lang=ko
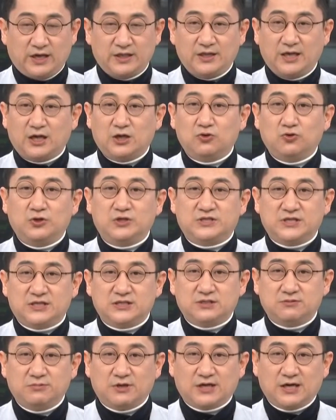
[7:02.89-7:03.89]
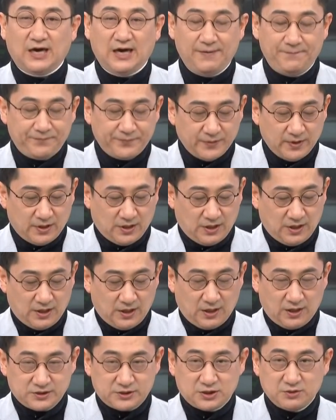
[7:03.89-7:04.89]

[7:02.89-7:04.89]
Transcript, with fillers: 대한 얘기도 있지 않습니까? 어,